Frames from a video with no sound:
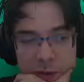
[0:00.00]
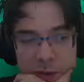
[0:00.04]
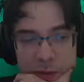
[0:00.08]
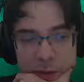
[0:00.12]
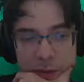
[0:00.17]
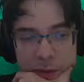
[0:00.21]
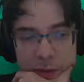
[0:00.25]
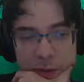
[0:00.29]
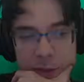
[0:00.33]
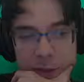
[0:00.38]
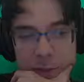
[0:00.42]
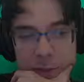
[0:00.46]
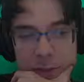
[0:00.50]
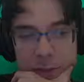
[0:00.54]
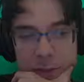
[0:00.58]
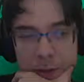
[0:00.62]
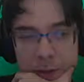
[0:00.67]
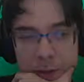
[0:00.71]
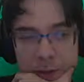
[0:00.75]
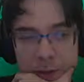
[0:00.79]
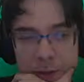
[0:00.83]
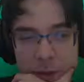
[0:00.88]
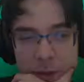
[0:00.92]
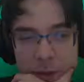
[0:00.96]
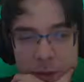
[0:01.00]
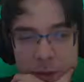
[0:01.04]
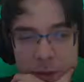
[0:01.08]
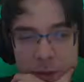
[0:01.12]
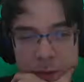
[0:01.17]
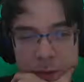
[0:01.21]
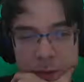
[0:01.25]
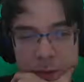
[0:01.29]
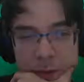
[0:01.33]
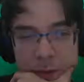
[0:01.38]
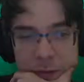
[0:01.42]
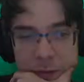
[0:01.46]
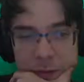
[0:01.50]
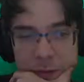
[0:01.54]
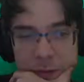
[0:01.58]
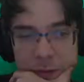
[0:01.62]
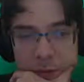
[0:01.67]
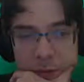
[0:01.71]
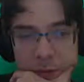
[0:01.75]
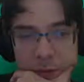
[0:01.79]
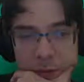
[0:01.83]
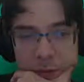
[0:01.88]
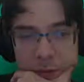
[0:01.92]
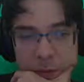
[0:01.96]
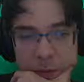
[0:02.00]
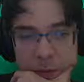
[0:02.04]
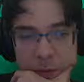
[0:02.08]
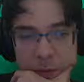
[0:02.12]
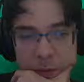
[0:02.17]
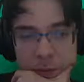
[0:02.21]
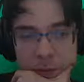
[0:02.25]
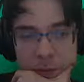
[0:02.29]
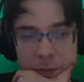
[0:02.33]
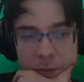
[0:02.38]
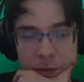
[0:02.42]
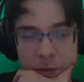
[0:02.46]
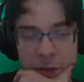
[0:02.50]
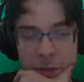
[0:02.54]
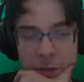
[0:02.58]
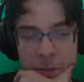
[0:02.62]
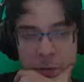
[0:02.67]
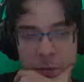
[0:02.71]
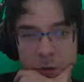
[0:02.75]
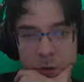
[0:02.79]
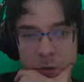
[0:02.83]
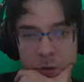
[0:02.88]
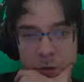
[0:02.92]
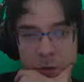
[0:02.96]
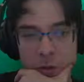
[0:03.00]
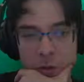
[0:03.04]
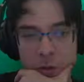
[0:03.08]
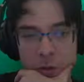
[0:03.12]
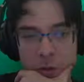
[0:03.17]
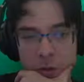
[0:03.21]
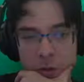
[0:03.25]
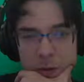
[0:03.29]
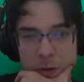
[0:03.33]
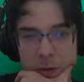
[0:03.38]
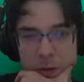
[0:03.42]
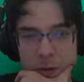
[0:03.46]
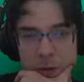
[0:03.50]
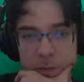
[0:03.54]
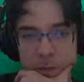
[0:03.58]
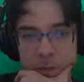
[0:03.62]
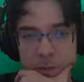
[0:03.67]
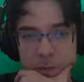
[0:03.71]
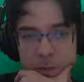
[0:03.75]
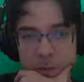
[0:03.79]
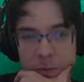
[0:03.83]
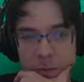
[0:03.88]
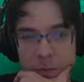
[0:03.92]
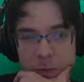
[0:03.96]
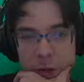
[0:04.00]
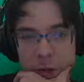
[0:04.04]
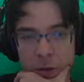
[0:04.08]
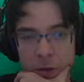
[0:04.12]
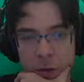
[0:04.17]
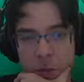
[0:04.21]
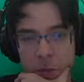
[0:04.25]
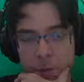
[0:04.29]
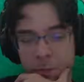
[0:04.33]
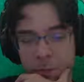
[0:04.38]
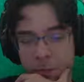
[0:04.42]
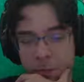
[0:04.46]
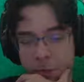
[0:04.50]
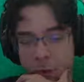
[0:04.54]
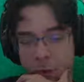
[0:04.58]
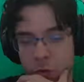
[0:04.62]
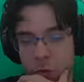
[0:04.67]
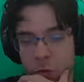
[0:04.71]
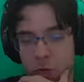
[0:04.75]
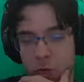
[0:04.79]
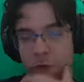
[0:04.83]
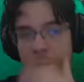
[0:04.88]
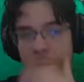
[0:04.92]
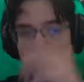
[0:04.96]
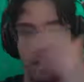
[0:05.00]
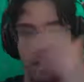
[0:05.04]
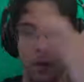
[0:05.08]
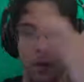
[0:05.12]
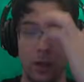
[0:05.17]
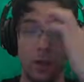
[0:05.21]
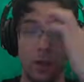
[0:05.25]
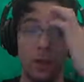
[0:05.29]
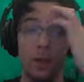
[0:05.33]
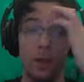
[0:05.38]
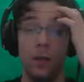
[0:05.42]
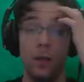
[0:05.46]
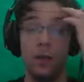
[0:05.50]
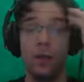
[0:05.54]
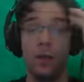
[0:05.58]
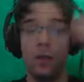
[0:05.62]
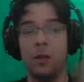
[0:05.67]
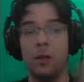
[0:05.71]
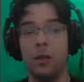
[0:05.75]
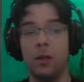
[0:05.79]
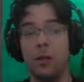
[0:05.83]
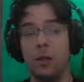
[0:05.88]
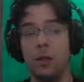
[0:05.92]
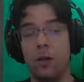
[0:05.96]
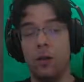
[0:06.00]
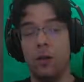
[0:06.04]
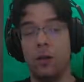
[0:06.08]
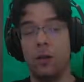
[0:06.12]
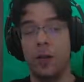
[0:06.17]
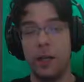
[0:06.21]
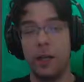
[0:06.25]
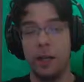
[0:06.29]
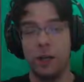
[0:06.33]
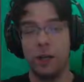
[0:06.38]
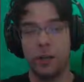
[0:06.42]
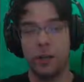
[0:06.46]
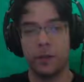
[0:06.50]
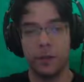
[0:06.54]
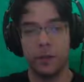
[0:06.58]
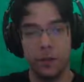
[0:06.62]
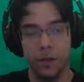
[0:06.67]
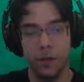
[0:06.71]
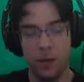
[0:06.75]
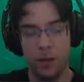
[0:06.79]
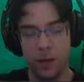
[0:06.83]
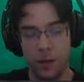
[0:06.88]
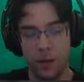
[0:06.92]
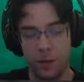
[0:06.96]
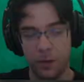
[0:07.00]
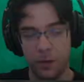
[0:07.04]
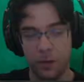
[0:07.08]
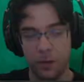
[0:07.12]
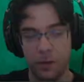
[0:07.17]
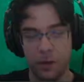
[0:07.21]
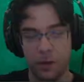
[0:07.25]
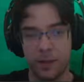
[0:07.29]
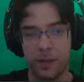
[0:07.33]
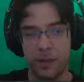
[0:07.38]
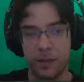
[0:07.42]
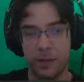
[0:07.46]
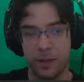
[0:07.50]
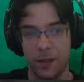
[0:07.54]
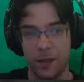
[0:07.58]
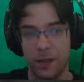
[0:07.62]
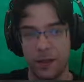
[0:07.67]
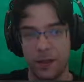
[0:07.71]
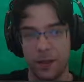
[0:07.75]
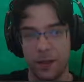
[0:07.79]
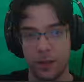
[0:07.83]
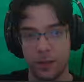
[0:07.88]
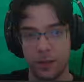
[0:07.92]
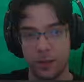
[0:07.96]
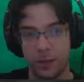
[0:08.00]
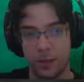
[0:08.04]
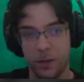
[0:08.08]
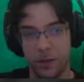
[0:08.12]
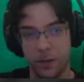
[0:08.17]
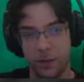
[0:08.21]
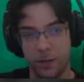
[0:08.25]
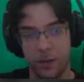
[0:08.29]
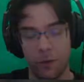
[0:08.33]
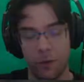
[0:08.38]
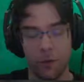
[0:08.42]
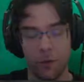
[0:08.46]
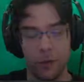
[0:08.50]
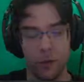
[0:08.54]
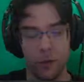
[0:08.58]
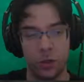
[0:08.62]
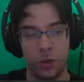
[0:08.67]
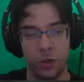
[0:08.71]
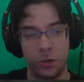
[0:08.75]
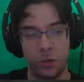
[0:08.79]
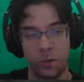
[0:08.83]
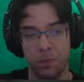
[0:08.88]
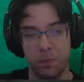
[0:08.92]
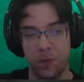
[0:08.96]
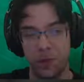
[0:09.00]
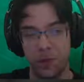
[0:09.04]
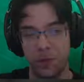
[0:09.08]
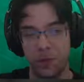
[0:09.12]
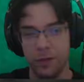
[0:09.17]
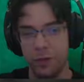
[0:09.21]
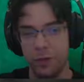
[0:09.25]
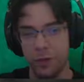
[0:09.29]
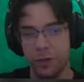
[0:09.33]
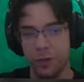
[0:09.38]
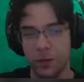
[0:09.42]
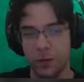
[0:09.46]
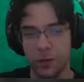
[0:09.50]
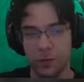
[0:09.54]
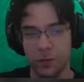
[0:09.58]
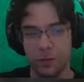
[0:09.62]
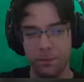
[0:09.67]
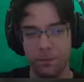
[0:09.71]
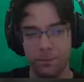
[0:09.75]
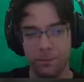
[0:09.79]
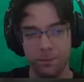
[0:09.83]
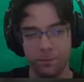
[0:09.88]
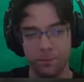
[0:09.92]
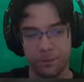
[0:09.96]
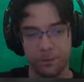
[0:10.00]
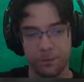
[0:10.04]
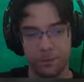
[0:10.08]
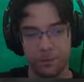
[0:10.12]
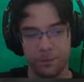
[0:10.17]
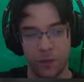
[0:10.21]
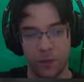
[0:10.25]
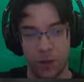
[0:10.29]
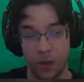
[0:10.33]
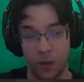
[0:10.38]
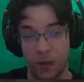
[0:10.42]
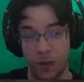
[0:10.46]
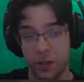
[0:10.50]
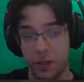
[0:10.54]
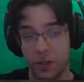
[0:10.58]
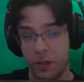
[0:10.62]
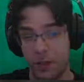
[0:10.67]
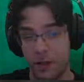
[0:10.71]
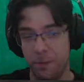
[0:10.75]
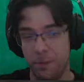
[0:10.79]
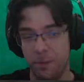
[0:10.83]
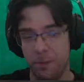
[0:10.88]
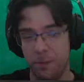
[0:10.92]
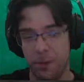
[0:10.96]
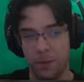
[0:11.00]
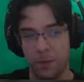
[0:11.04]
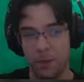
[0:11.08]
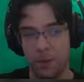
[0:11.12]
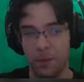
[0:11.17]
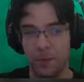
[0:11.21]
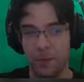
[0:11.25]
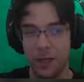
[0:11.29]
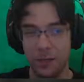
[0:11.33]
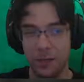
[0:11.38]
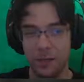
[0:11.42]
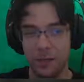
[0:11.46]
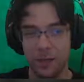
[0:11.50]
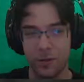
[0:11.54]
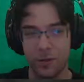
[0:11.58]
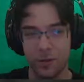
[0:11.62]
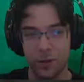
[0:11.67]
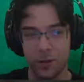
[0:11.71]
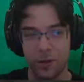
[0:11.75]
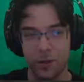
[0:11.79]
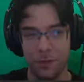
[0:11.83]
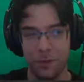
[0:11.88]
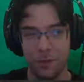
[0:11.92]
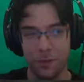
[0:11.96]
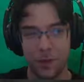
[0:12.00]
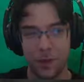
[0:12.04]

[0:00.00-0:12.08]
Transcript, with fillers: Was nehmen wir denn da? Stecken wir die Schutzschilde? Ja, komm, Schutzschilde. Okay, Leute, das war's dann. Das war auf jeden Fall eine spannende Runde. War auch knapp, aber wir haben es geschafft.